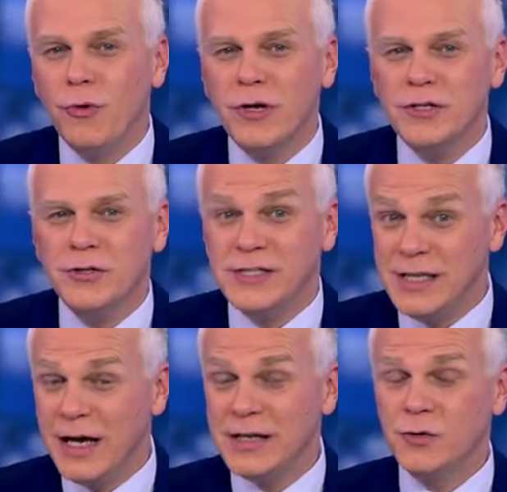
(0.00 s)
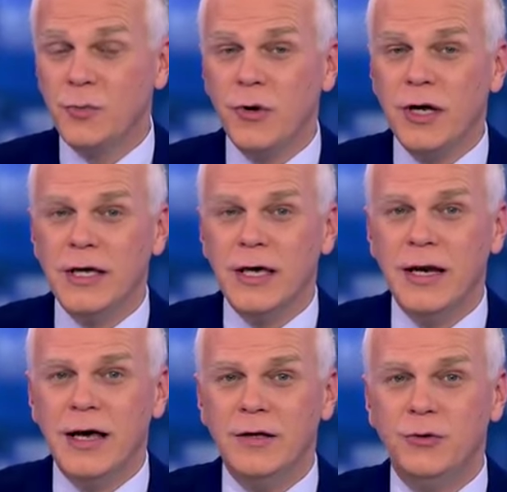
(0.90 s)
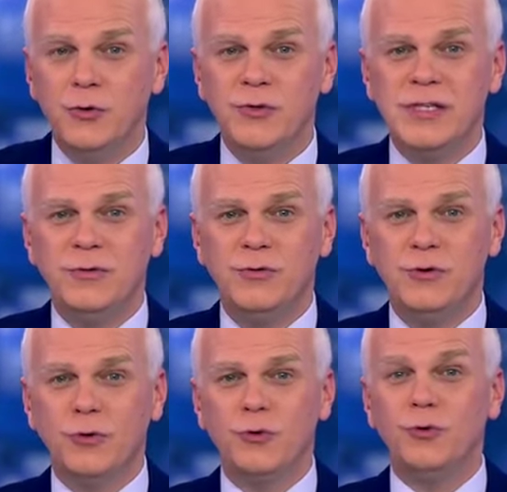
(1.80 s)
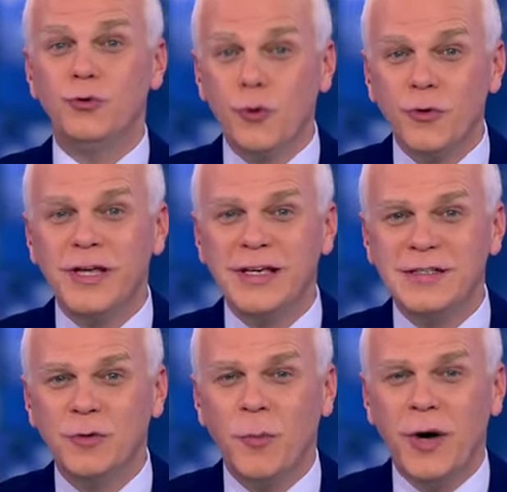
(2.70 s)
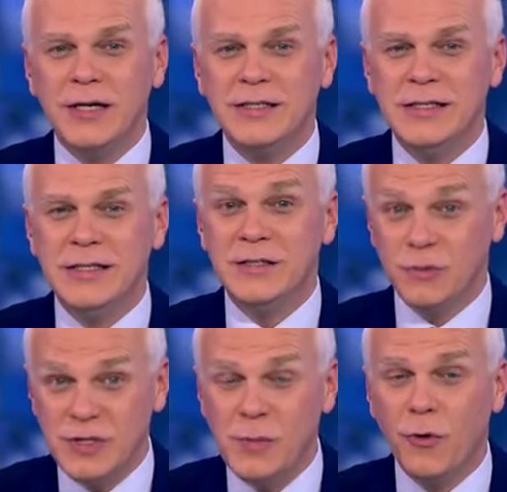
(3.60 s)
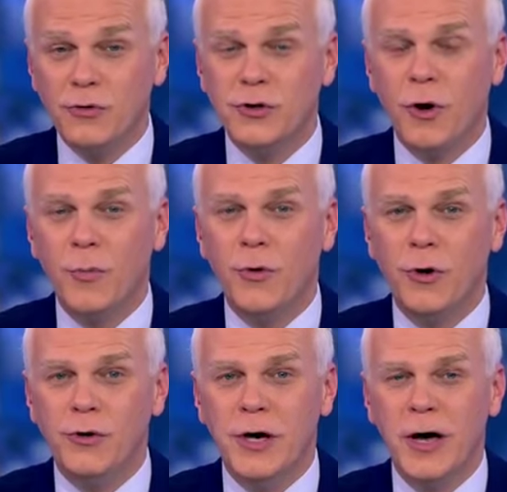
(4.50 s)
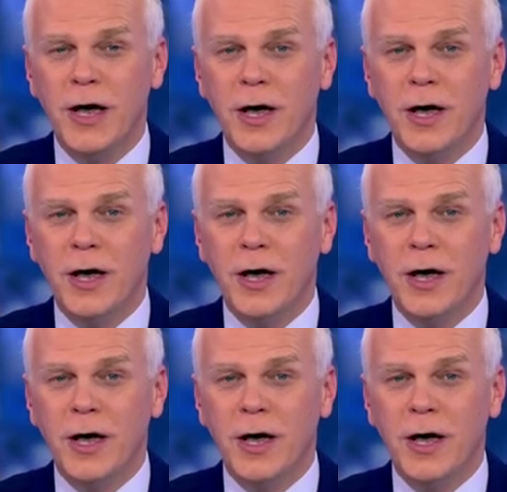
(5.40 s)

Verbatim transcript: les jeunes. C'est la raison pour laquelle deux étudiants de Tournai sont partis ce dimanche en Pologne